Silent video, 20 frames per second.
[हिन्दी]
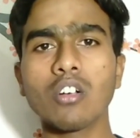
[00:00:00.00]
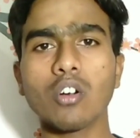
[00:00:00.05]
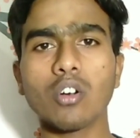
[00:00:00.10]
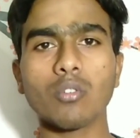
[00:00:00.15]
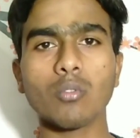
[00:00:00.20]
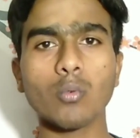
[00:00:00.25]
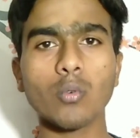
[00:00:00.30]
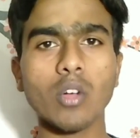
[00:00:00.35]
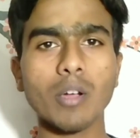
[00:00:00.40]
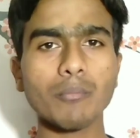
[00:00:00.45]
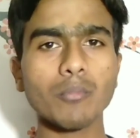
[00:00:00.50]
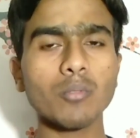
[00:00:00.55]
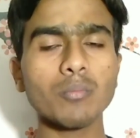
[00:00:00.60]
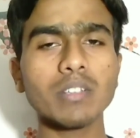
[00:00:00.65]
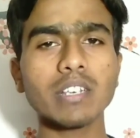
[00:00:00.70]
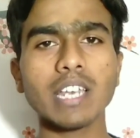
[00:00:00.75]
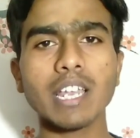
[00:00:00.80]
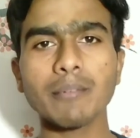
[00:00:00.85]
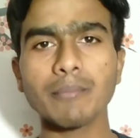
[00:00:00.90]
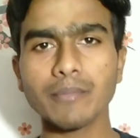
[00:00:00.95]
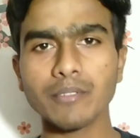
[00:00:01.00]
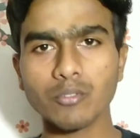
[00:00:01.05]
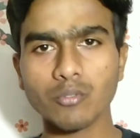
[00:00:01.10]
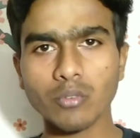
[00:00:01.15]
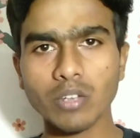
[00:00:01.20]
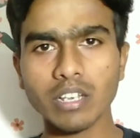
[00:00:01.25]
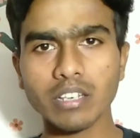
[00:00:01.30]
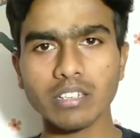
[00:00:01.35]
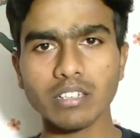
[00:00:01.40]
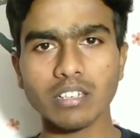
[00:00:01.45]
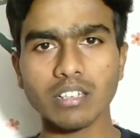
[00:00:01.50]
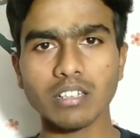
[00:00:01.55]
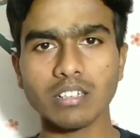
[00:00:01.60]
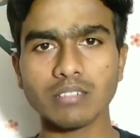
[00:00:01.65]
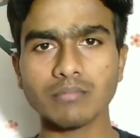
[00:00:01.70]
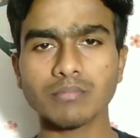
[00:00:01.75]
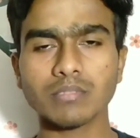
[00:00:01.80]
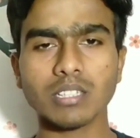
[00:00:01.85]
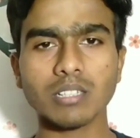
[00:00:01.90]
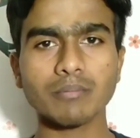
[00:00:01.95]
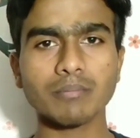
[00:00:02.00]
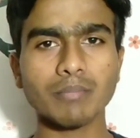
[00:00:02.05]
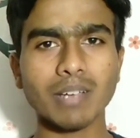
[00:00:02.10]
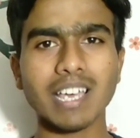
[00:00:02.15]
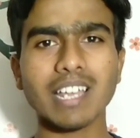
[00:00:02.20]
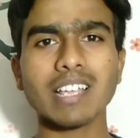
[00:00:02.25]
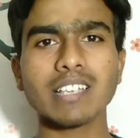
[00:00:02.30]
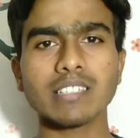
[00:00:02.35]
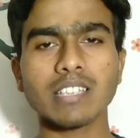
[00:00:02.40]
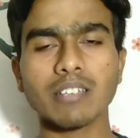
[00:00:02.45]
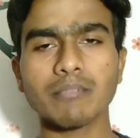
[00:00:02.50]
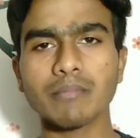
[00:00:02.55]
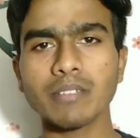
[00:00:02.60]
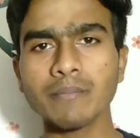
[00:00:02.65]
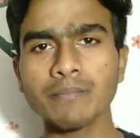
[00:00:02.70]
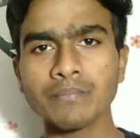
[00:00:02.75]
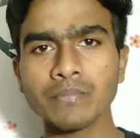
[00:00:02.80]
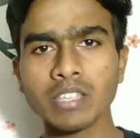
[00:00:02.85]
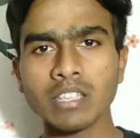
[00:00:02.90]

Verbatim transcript: और वो आपको मिल रहा है ट्वेल्व मतलब बारह हज़ार में